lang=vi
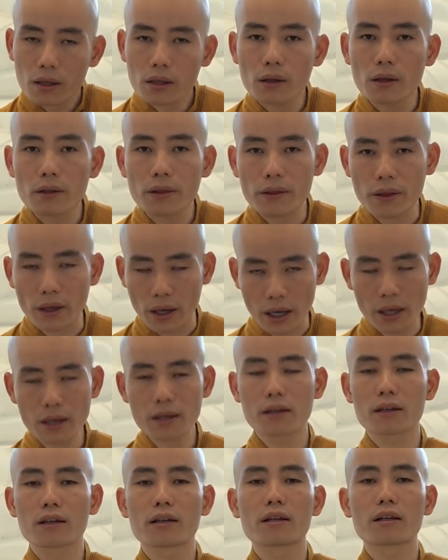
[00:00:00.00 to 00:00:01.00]
có thể
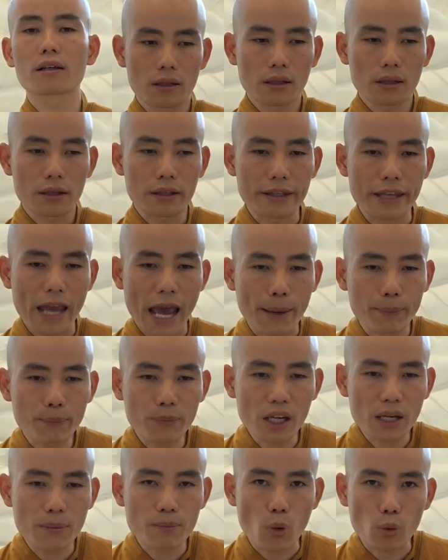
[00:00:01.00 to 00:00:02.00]
giảm
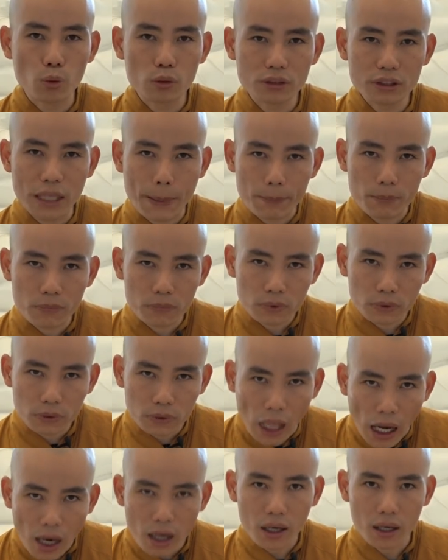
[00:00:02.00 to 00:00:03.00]
đi một trăm
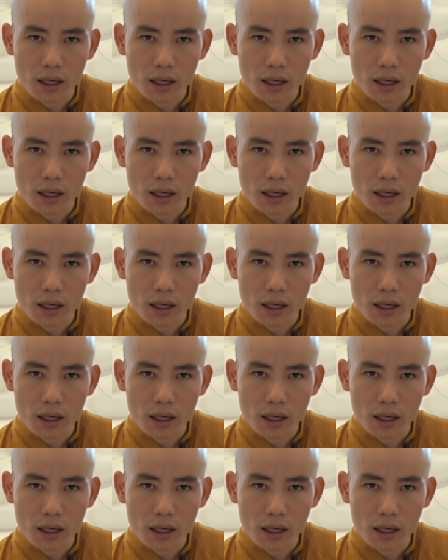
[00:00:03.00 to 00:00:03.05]
tấn